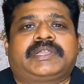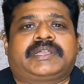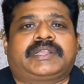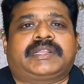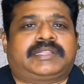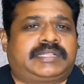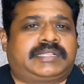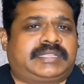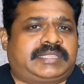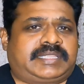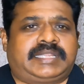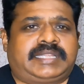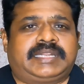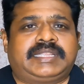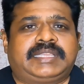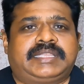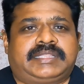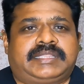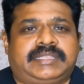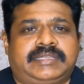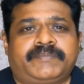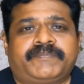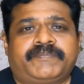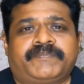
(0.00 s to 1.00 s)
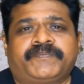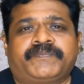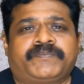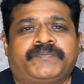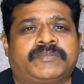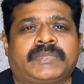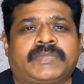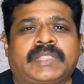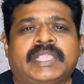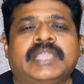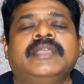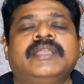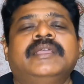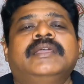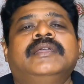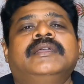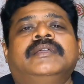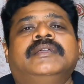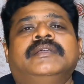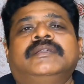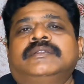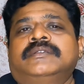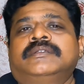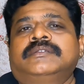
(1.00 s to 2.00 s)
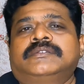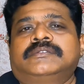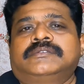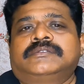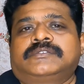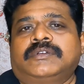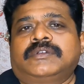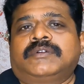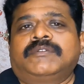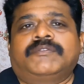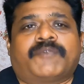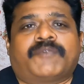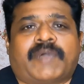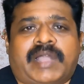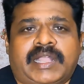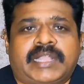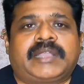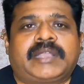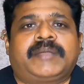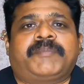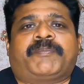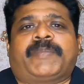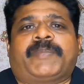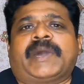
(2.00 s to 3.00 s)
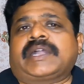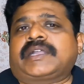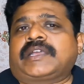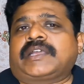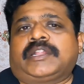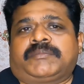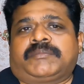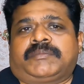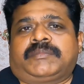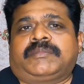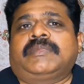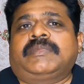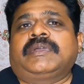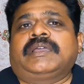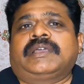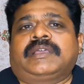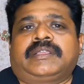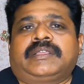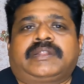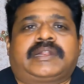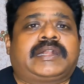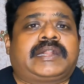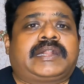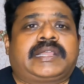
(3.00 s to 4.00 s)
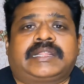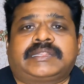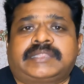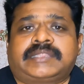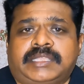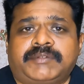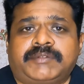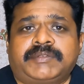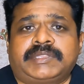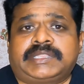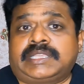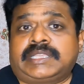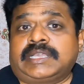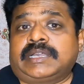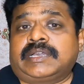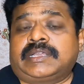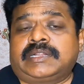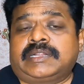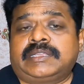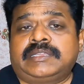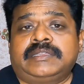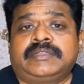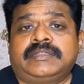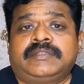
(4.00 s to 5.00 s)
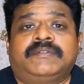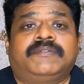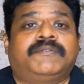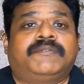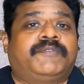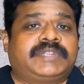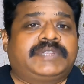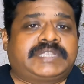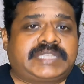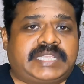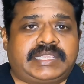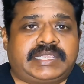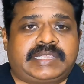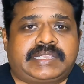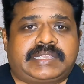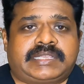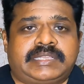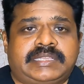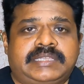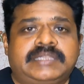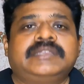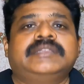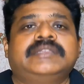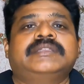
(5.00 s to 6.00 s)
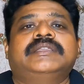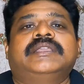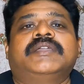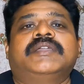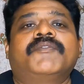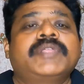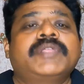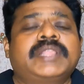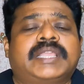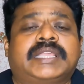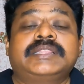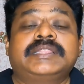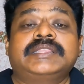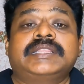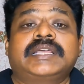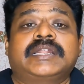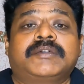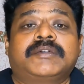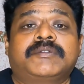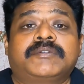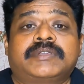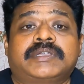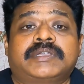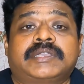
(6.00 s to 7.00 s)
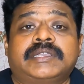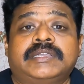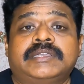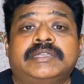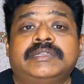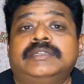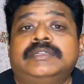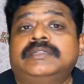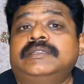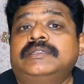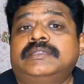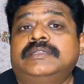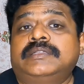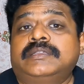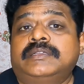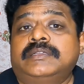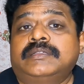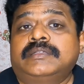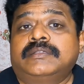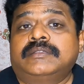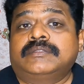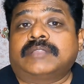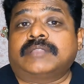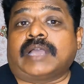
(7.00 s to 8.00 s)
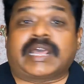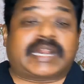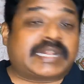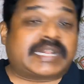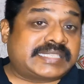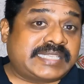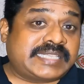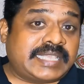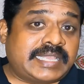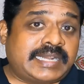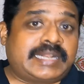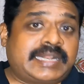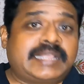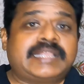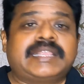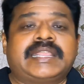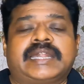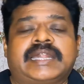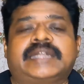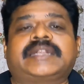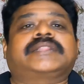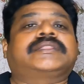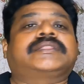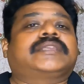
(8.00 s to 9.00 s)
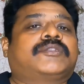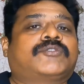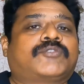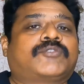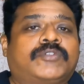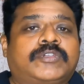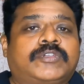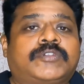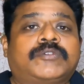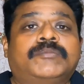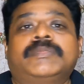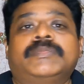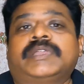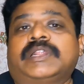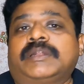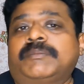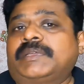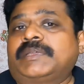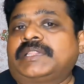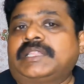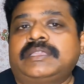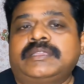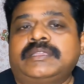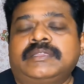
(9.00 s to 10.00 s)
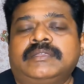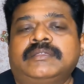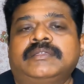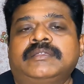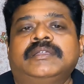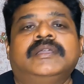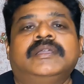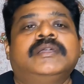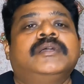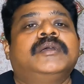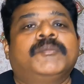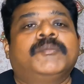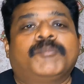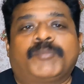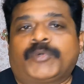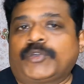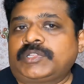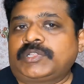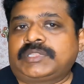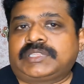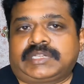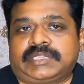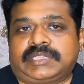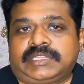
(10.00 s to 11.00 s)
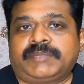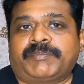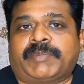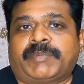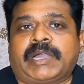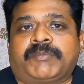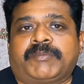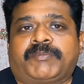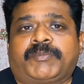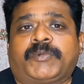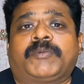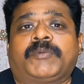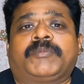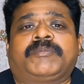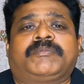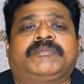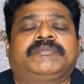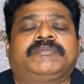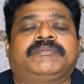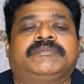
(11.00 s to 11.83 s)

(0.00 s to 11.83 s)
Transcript: இருக்கிறதா தெரியுது ஸோ வாங்க பார்க்கலாம் ரெண்டாயிரத்தி இருபத்தி ஆறு விஜய்க்கு எவ் எந்த அளவுக்கு அரசியலில் ஏற்றத்தை கொடுக்கும் என்பதை பொறுத்திருந்து பார்ப்போம்